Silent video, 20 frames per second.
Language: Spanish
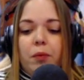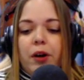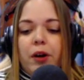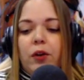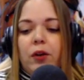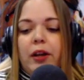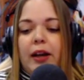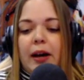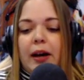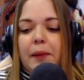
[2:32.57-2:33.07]

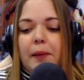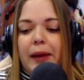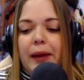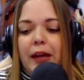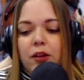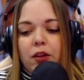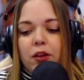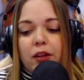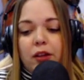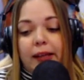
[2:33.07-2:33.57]
Bueno, y
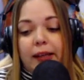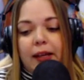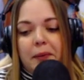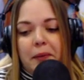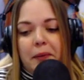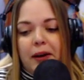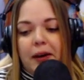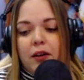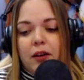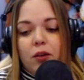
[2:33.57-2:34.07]
cambiando de
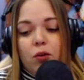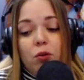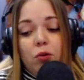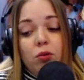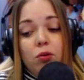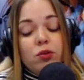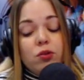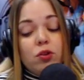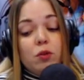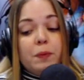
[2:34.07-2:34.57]

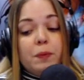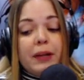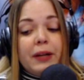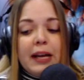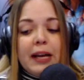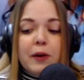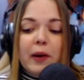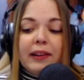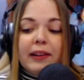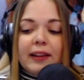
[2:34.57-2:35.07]
tema, un
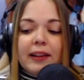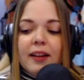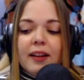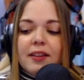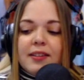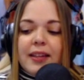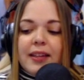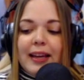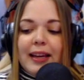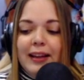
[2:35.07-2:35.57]
superhéroe
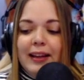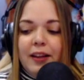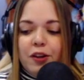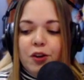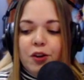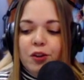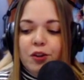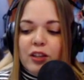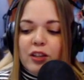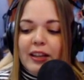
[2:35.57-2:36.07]

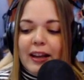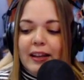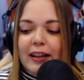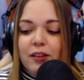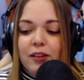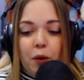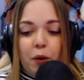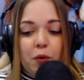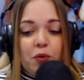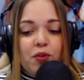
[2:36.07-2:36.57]
transgénero
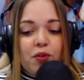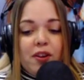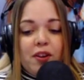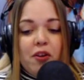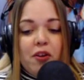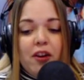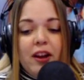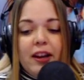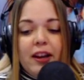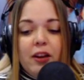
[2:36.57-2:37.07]
será
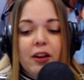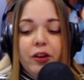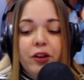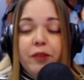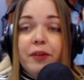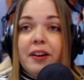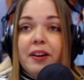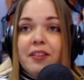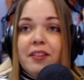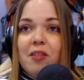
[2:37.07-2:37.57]
introducido en
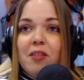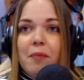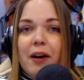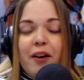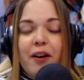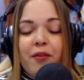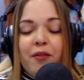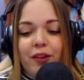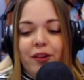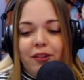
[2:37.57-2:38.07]
el
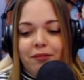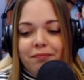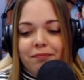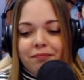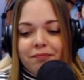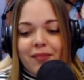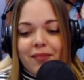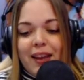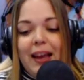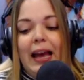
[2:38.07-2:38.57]
universo Marvel.
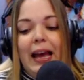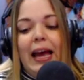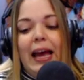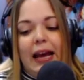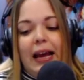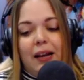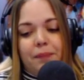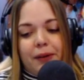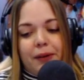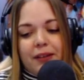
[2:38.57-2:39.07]
Mm.
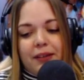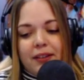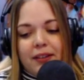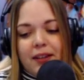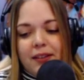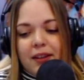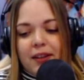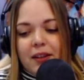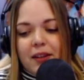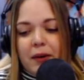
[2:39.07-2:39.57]
El
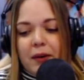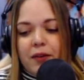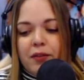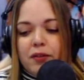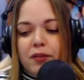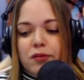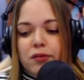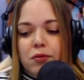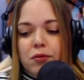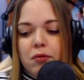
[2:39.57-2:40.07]
presidente de
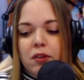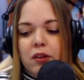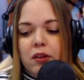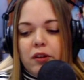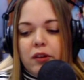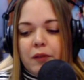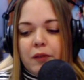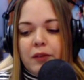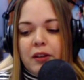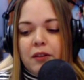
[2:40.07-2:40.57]
Marvel
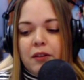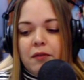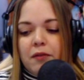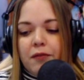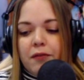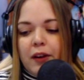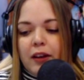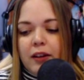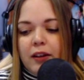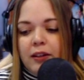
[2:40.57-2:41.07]
Studio,
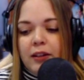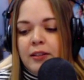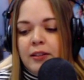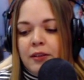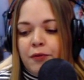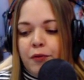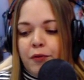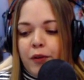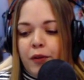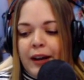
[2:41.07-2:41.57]
Kevin
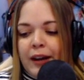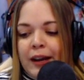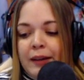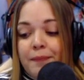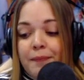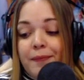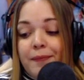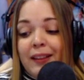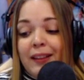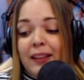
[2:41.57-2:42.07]
Feige,
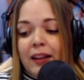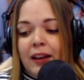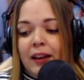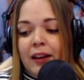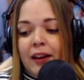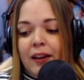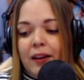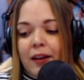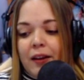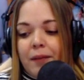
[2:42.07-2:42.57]
fue
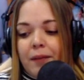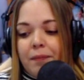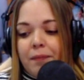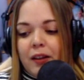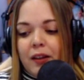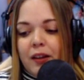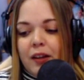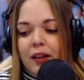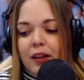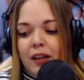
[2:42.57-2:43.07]
eh,
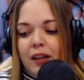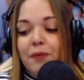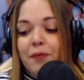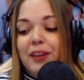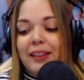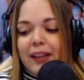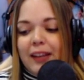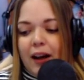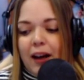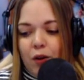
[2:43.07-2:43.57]

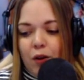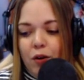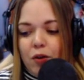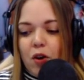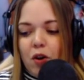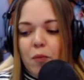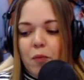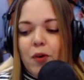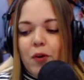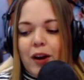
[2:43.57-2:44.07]

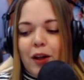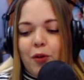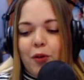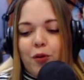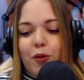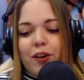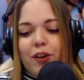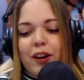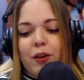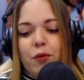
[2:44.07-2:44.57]
invitado como
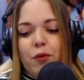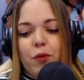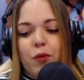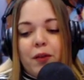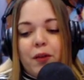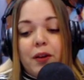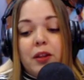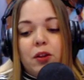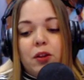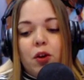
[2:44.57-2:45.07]
orador en
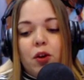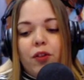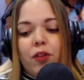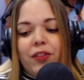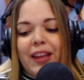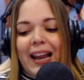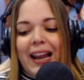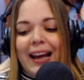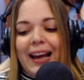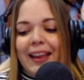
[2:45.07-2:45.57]
un
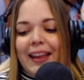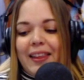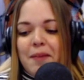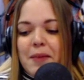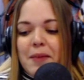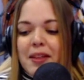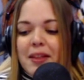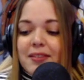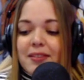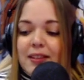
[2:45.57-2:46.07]
evento de la
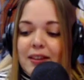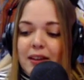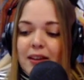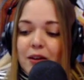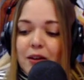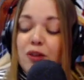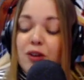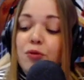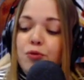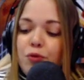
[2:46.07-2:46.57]
Academia de
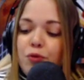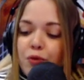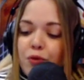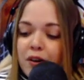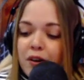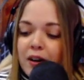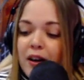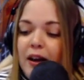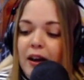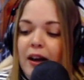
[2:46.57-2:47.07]
Cine de New
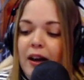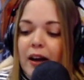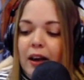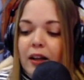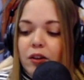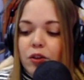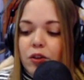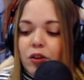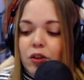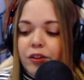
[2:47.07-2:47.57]
York,
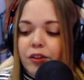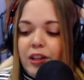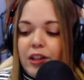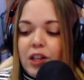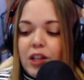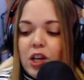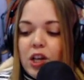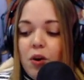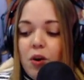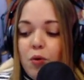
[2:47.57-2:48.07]
en
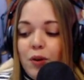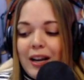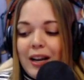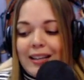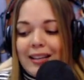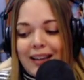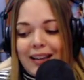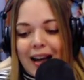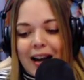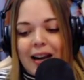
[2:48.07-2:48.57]
donde dio
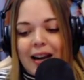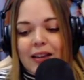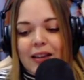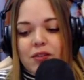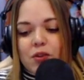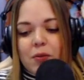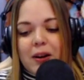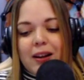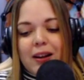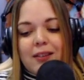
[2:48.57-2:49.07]
una
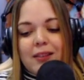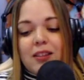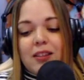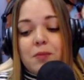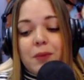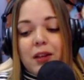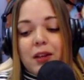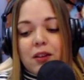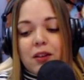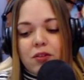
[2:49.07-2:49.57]
charla sobre
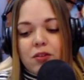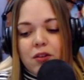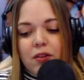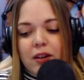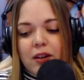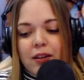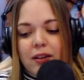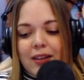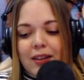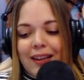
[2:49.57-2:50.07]
las
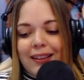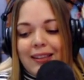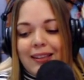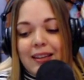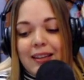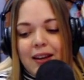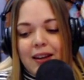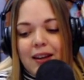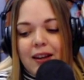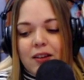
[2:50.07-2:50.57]
aspiraciones
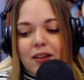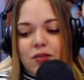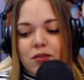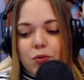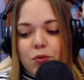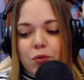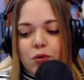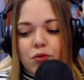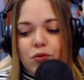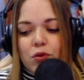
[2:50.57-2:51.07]
que tiene el
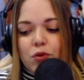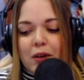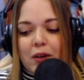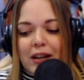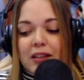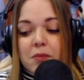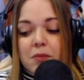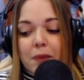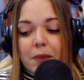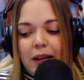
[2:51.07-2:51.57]
estudio
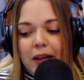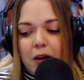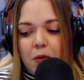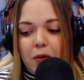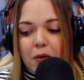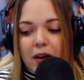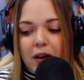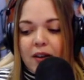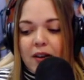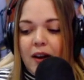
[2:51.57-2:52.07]
sobre las
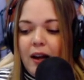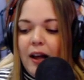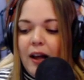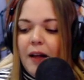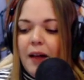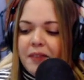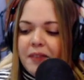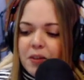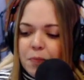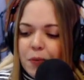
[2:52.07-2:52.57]
películas.
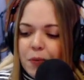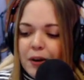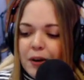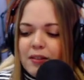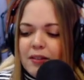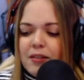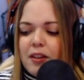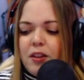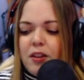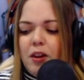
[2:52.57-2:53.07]

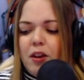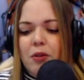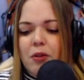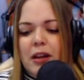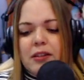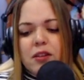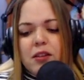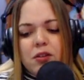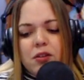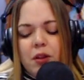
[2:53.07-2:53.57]
Después se
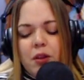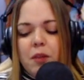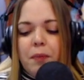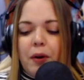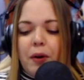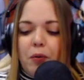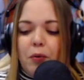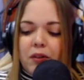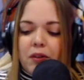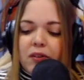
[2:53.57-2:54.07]
dio una
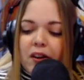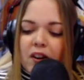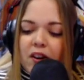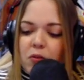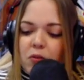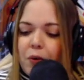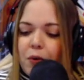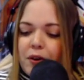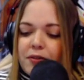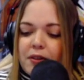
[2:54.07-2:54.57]
sesión de preguntas
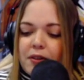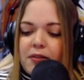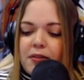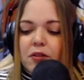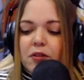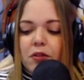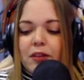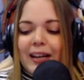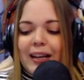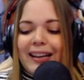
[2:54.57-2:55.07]
y
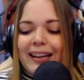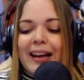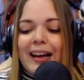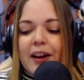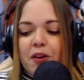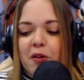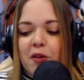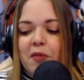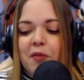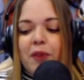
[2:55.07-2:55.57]
respuestas en donde
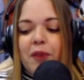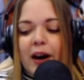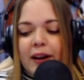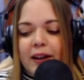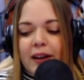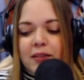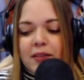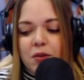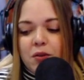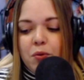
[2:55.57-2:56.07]
aclaró
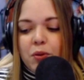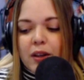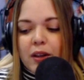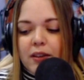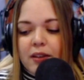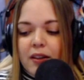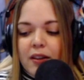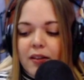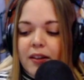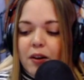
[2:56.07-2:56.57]
varias
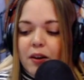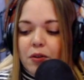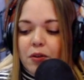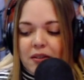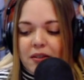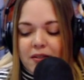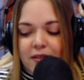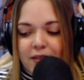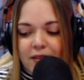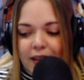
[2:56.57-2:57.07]
dudas de
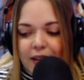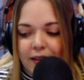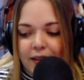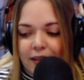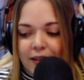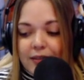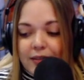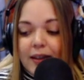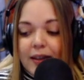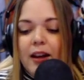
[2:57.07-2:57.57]
los
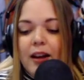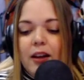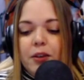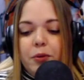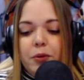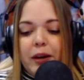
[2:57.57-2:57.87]
asistentes.